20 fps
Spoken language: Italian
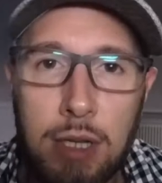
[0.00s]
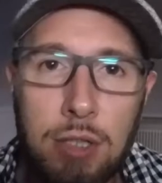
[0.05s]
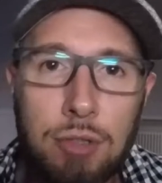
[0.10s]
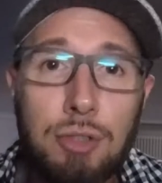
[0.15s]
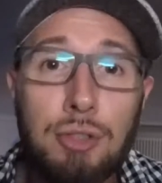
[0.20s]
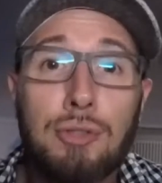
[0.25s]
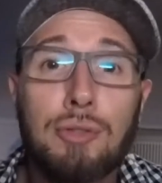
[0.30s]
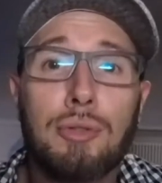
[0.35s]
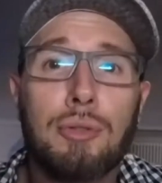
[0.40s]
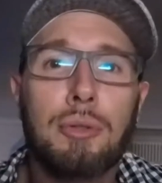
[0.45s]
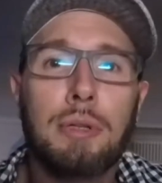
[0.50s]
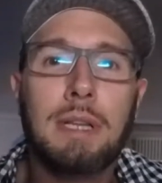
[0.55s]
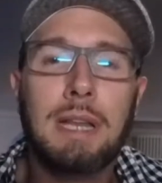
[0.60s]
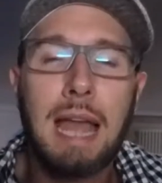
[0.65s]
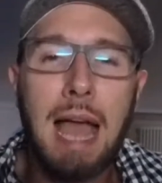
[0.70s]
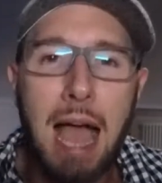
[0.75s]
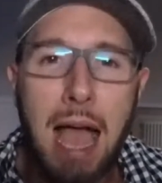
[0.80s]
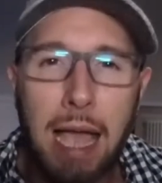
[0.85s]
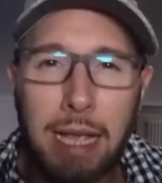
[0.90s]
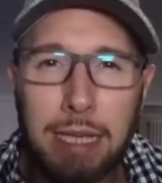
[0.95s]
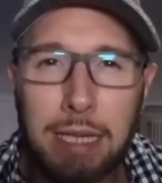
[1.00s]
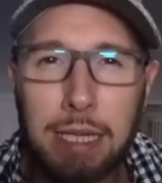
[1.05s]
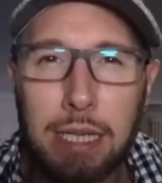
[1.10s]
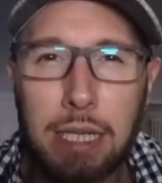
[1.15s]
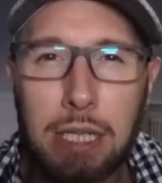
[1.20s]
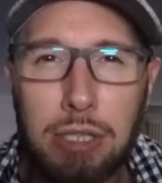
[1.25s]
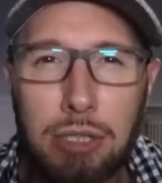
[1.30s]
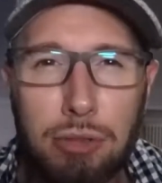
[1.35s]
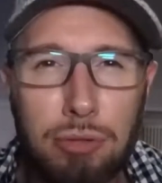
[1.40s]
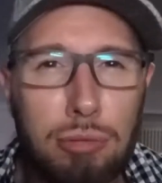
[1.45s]
Ci sono i
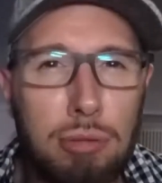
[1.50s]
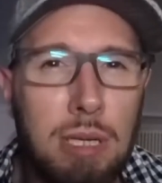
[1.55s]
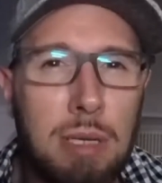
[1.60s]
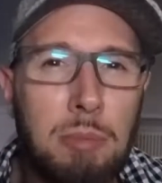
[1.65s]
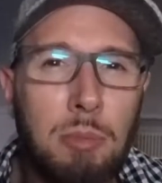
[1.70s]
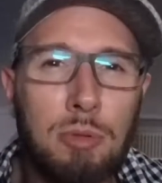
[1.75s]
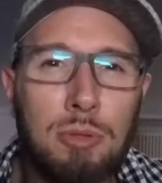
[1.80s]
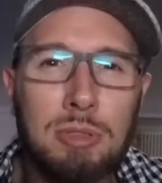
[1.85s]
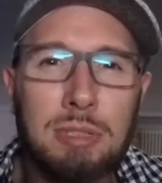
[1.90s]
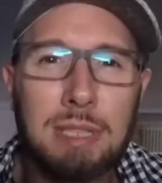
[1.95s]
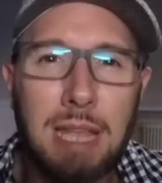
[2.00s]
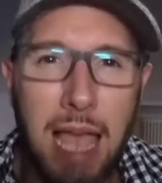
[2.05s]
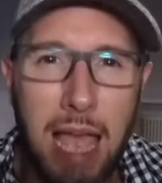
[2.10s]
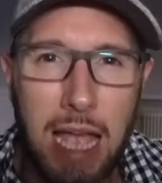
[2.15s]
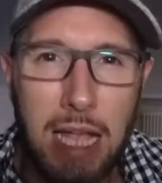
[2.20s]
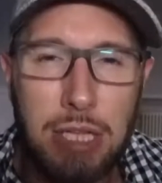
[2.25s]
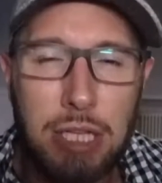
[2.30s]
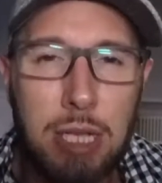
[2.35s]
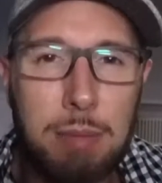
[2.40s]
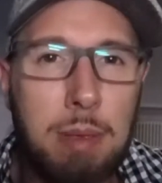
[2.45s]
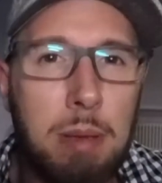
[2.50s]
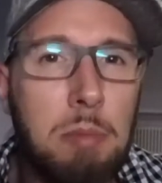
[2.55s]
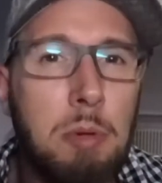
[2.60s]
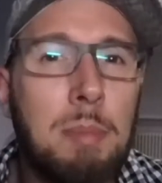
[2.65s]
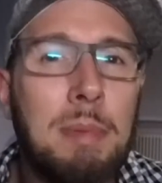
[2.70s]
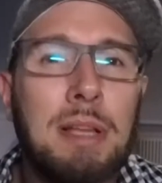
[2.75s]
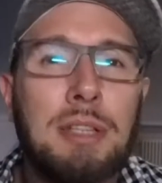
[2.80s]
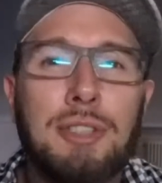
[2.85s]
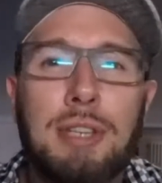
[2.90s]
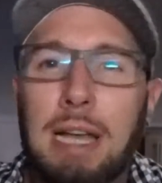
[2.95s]
laghi, ci sono le montagne, abbiamo
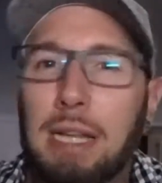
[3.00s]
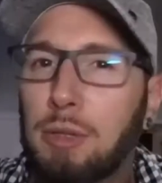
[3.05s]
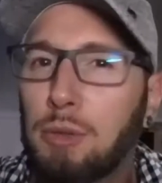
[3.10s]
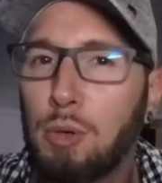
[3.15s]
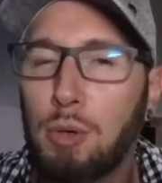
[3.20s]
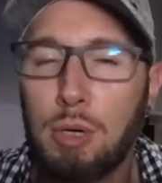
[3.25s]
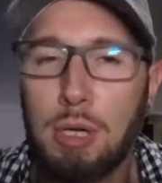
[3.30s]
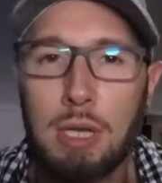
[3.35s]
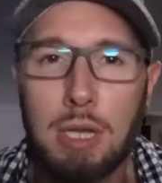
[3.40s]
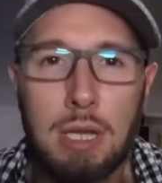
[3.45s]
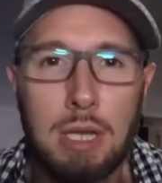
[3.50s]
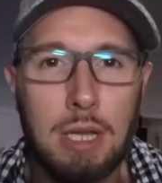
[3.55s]
mangiato